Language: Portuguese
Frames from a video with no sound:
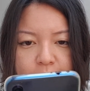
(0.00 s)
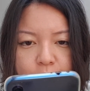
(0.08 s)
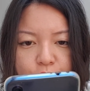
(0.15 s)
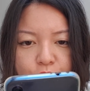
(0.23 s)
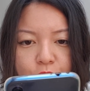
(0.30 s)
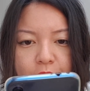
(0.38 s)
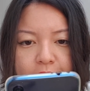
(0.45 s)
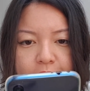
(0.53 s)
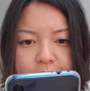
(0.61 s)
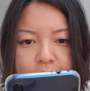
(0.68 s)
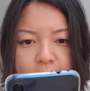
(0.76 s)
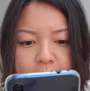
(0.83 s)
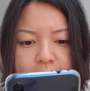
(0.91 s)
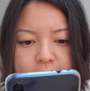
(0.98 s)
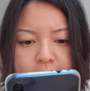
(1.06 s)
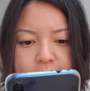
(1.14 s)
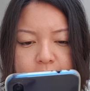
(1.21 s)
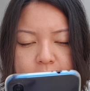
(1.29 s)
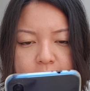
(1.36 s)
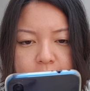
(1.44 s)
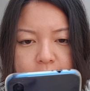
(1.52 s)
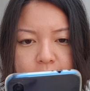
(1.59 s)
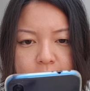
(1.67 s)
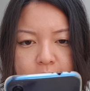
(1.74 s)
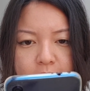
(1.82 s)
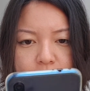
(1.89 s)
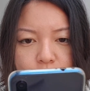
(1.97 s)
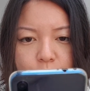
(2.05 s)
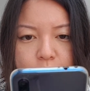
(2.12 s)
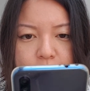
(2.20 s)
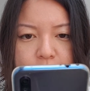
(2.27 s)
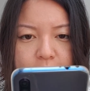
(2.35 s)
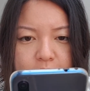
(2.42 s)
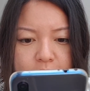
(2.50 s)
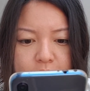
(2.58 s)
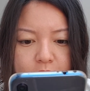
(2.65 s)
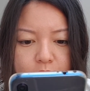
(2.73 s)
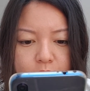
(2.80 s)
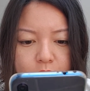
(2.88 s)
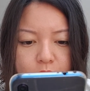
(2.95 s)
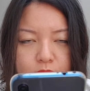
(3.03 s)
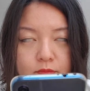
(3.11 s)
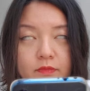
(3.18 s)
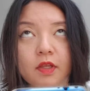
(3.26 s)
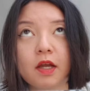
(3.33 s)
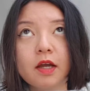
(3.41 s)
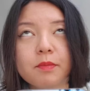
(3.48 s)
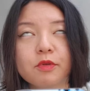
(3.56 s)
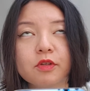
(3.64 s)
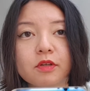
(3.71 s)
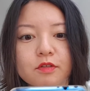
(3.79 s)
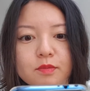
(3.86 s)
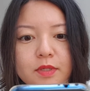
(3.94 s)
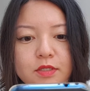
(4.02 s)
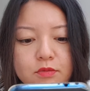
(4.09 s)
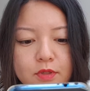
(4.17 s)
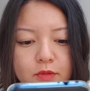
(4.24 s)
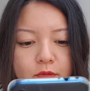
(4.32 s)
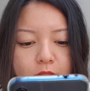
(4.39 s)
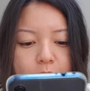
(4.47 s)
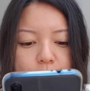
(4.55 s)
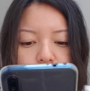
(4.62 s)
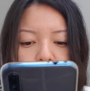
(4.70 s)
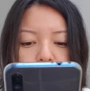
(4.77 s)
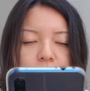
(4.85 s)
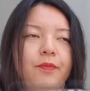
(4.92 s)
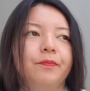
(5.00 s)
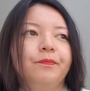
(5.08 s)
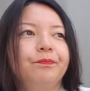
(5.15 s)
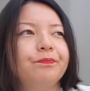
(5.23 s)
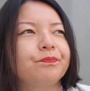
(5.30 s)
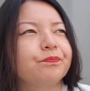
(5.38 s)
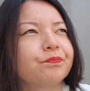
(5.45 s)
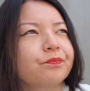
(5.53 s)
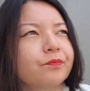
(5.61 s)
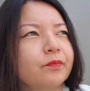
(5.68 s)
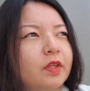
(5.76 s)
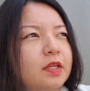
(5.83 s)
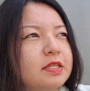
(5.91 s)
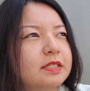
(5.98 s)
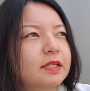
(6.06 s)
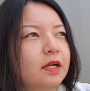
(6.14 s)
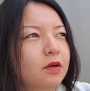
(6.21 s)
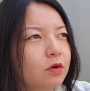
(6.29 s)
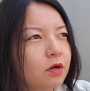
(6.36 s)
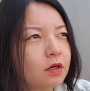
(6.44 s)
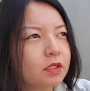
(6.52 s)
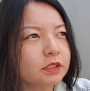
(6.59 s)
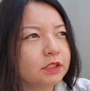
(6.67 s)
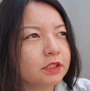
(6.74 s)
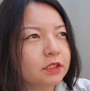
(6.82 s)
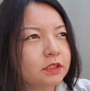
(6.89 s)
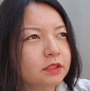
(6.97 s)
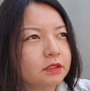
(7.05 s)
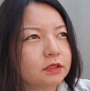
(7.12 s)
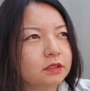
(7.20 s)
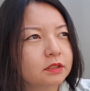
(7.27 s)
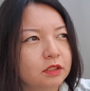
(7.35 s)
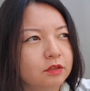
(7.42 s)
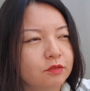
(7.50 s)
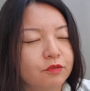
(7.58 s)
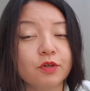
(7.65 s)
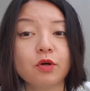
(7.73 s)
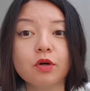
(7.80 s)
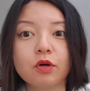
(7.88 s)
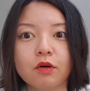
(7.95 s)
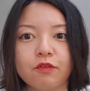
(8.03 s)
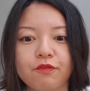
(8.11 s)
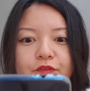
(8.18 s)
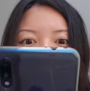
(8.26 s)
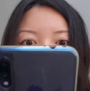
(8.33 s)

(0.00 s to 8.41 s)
Forretress 1475. Ai meu Deus, mais um que eu não lembro o nome. Slacote Vigorov.